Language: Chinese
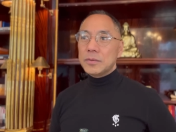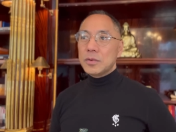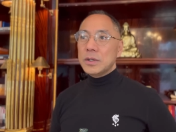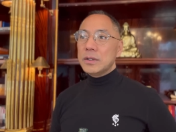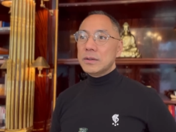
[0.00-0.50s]

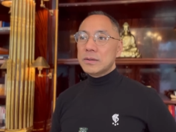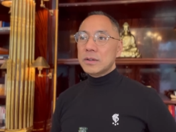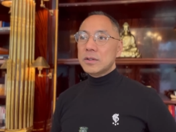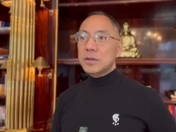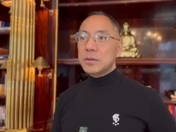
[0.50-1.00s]
对
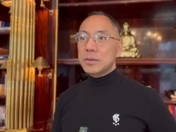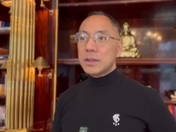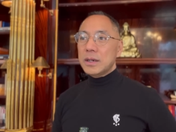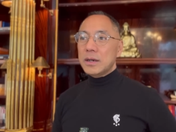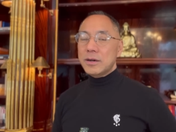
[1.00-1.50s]
曾庆红
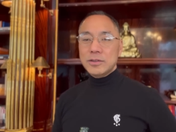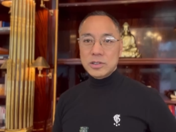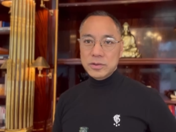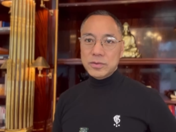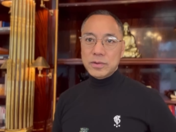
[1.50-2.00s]
的儿
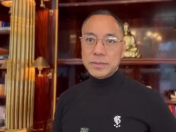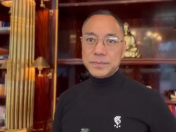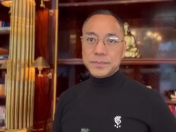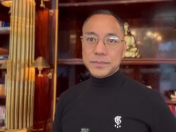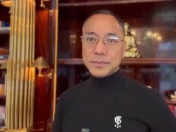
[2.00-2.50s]
媳妇
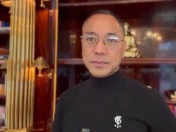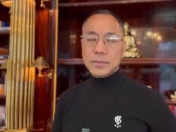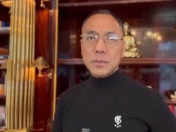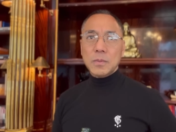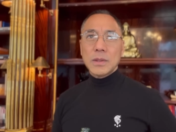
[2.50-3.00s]

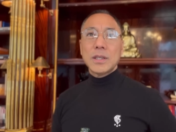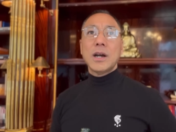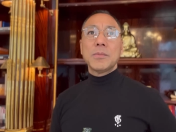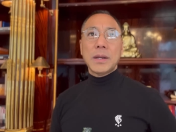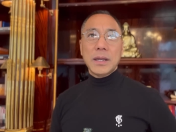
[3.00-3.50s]

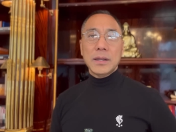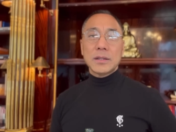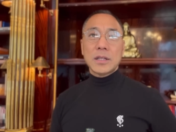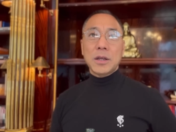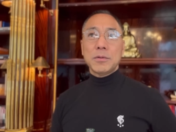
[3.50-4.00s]
蒋梅、
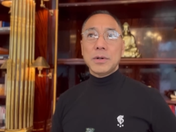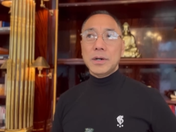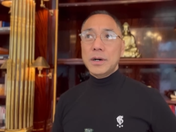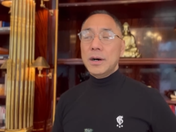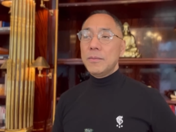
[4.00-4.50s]
戴永
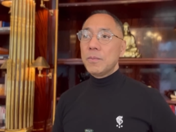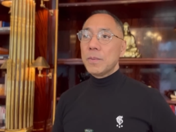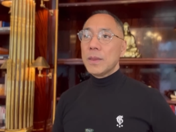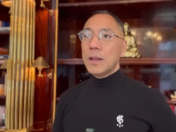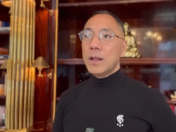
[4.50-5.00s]
革，
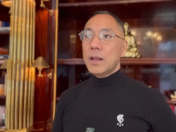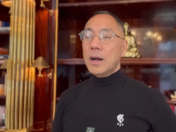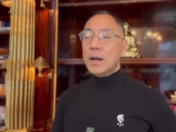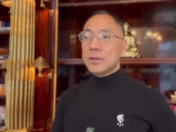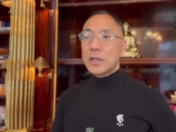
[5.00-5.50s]

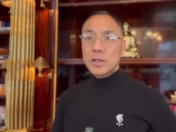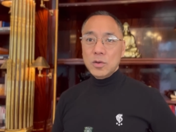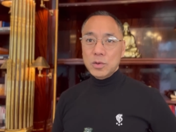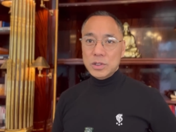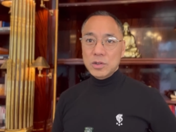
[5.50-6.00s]
啊，在英
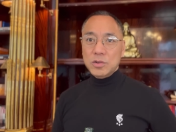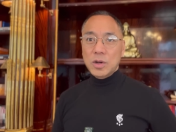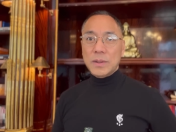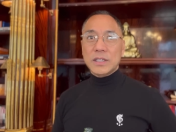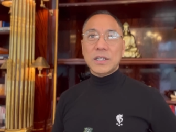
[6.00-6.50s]
国听说
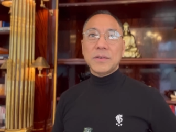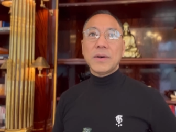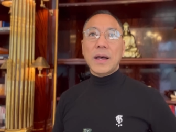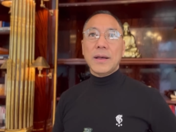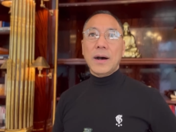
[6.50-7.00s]
要把他遣
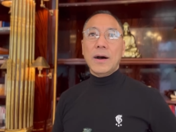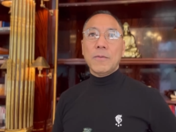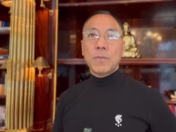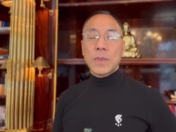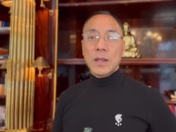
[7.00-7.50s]
返啊，
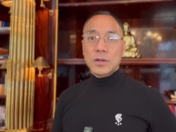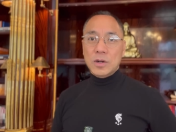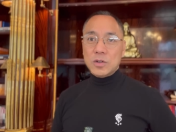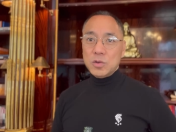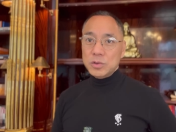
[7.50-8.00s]

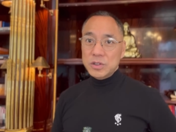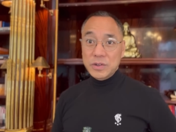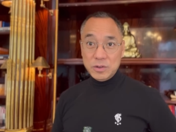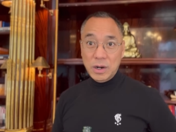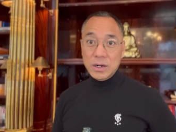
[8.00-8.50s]
然后中纪
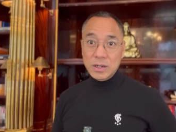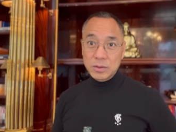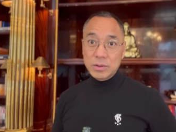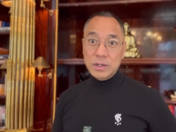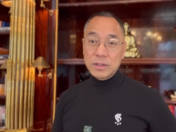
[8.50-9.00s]
委抓了很
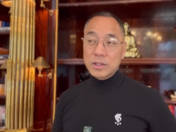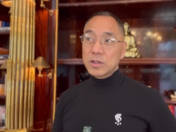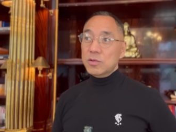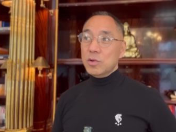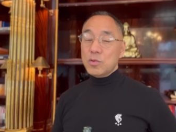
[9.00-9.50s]
多人。
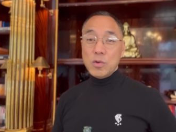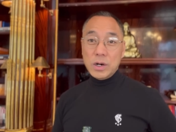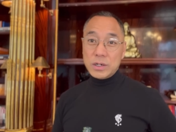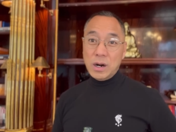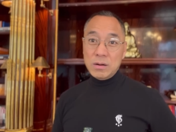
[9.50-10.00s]
听说郭
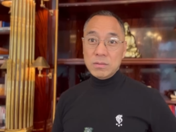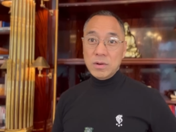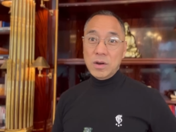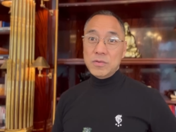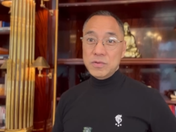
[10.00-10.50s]
广昌
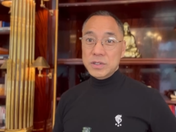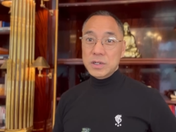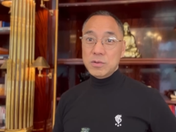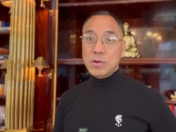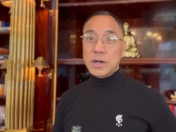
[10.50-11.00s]
啊，复兴
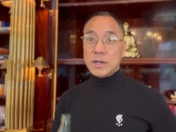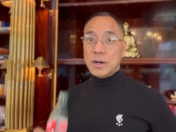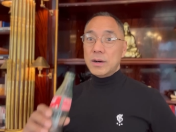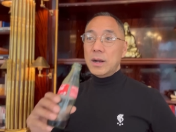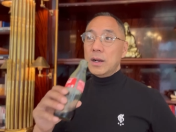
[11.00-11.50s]
的郭广昌
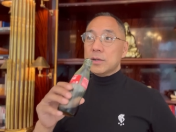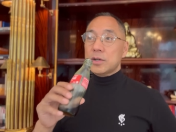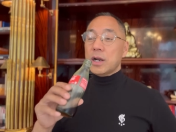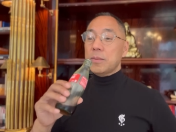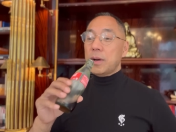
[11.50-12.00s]
啊，
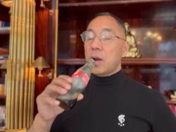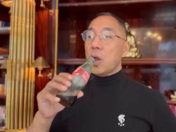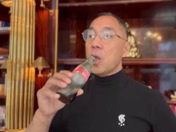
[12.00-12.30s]
上海帮。